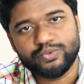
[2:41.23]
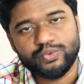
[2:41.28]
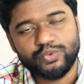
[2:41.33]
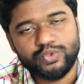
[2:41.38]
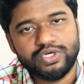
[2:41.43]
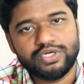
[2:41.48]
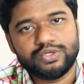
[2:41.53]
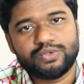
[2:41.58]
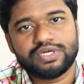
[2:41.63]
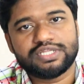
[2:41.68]

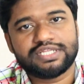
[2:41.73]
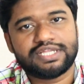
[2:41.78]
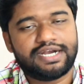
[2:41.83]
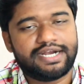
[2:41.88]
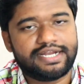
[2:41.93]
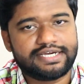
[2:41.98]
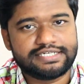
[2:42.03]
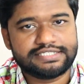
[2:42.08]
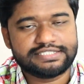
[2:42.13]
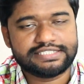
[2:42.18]
உங்களுக்குள்ளே தான்
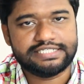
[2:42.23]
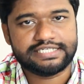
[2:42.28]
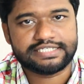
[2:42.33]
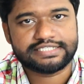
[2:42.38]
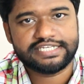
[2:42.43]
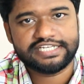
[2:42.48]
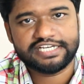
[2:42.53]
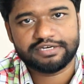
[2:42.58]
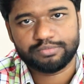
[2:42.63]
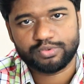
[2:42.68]

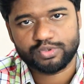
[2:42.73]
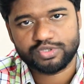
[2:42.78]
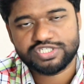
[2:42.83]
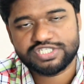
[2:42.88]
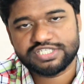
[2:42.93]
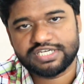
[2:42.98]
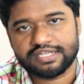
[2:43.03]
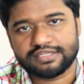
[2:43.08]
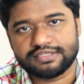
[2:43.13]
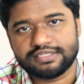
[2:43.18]
நடக்குதுன்றதை நீங்கள்
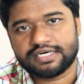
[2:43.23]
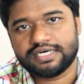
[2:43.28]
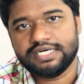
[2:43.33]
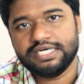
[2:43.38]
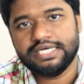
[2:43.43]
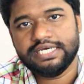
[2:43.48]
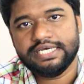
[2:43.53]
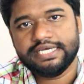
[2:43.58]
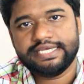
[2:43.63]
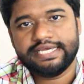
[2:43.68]
புரிஞ்சுக்கிறது தான்
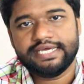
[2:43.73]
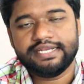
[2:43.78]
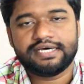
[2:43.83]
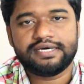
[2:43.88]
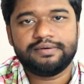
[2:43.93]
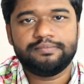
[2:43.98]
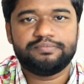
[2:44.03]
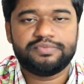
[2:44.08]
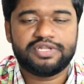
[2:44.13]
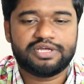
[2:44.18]

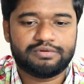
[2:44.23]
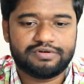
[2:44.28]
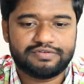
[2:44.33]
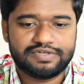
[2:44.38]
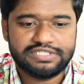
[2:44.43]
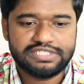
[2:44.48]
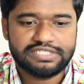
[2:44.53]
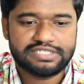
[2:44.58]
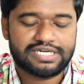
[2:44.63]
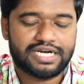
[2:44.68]
ஏன்னா நம்ம
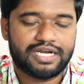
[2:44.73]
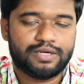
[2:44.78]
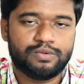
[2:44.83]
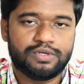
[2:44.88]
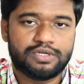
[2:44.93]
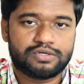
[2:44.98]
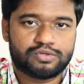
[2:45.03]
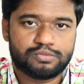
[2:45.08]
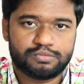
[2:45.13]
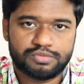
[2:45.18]
வந்து
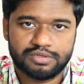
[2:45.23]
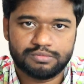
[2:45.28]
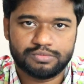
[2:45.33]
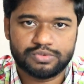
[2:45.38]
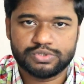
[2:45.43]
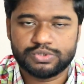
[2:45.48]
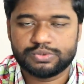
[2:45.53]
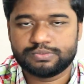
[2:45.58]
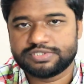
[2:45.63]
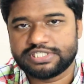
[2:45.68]
கடவுளை கும்பிடும்
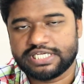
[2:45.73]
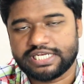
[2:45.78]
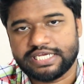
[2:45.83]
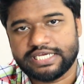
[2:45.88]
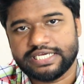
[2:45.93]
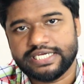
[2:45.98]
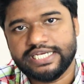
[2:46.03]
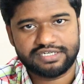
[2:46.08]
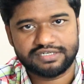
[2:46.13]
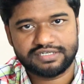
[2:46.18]
போதும்
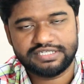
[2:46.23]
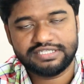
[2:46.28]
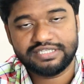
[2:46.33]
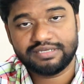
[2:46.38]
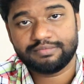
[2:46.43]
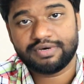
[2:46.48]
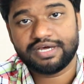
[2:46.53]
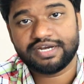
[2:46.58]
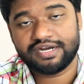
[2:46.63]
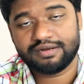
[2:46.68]
சரி
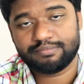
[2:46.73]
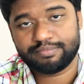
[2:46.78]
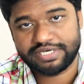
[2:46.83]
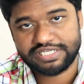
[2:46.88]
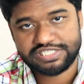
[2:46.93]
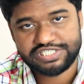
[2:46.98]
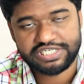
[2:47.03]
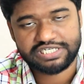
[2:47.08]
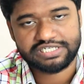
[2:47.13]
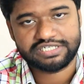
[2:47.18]
இந்த மாதிரியான
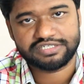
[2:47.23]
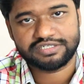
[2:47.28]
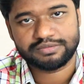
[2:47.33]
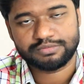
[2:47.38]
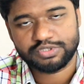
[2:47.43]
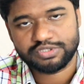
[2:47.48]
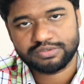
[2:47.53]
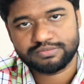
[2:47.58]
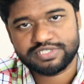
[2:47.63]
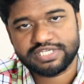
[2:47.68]
பயிற்சிகள்
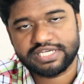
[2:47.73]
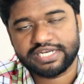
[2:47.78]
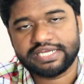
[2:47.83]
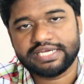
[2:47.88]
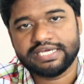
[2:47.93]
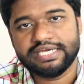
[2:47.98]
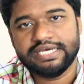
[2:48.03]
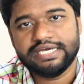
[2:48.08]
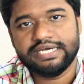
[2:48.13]
இருக்கும்போதும் சரி